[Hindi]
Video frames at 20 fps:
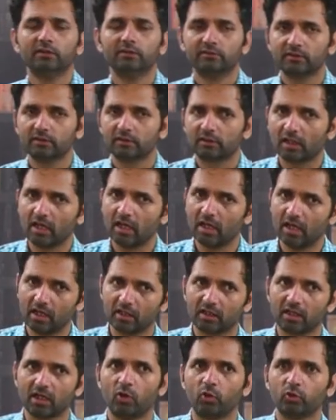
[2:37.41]
जितना
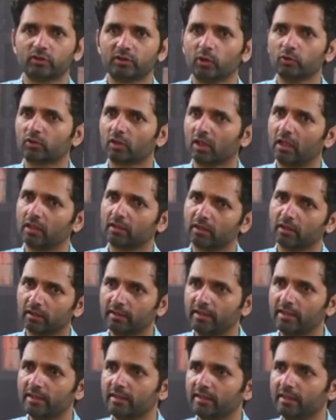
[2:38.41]
हल्का हो उसके उतना हल्का
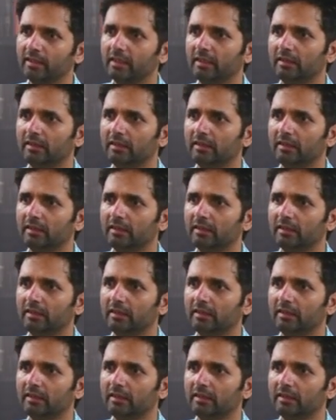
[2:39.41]
रखने की